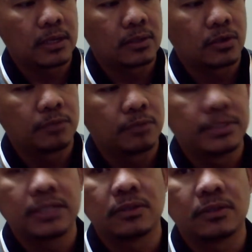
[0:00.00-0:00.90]
ang curve
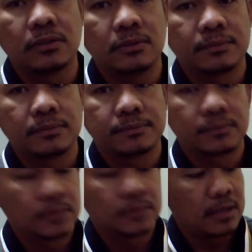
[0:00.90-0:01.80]
nito
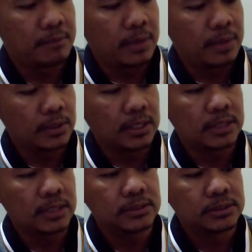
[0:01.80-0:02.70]
ang bawat
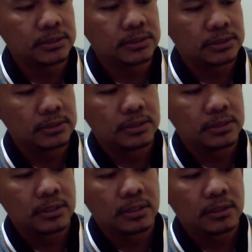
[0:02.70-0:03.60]
ends,
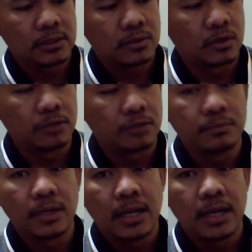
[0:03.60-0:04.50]
curve,
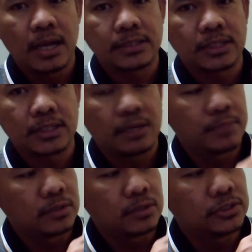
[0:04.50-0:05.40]
at saka
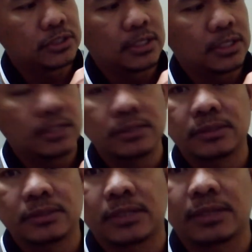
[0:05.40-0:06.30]
meron siyang
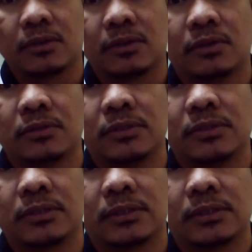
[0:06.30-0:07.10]
tatlong